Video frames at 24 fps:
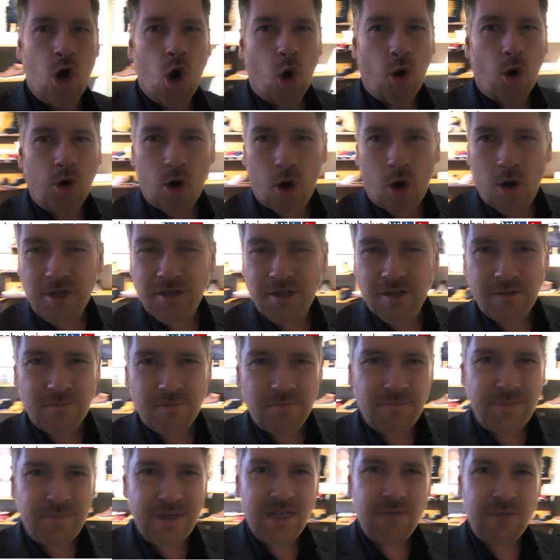Und heute
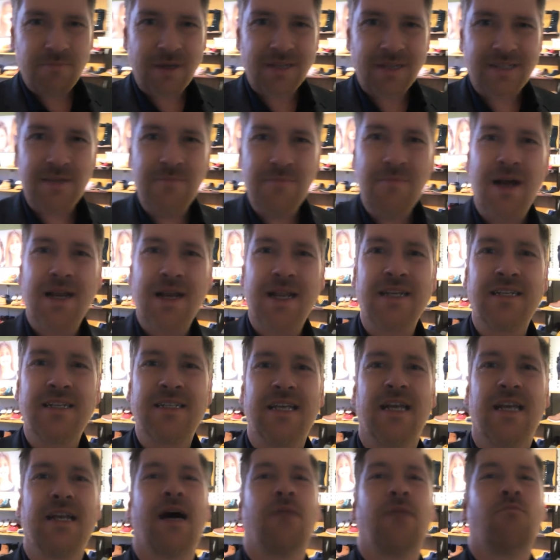bin ich bei Timbaland
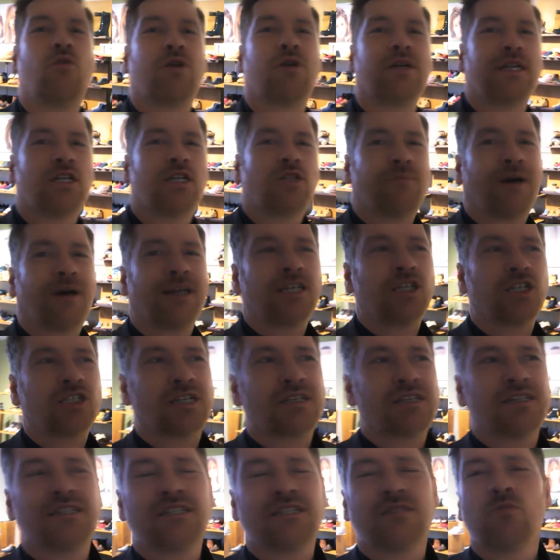hier in Hamburg in der
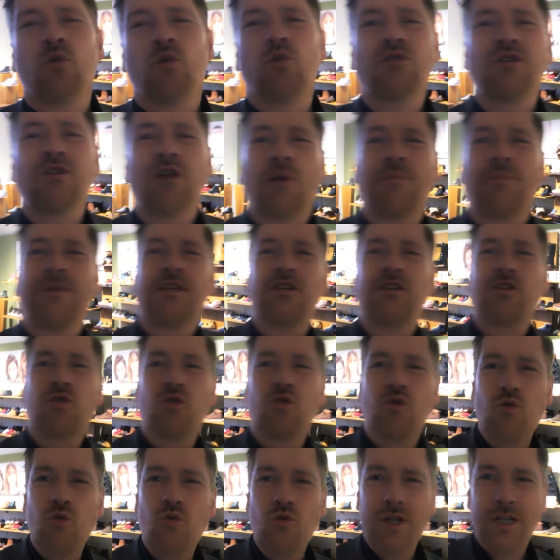Speicherstadt in diesem unglaublich
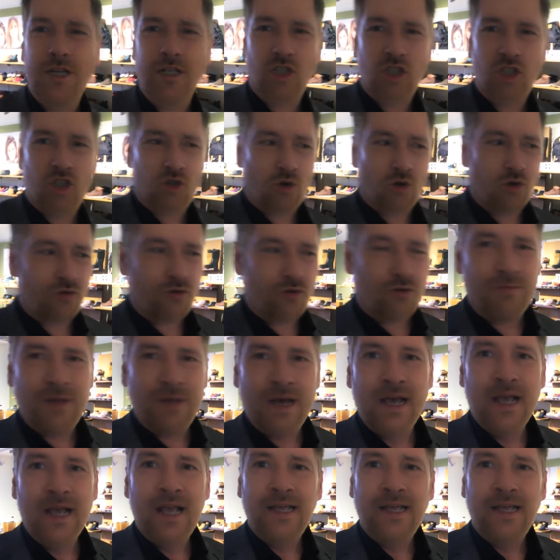coolen Showroom.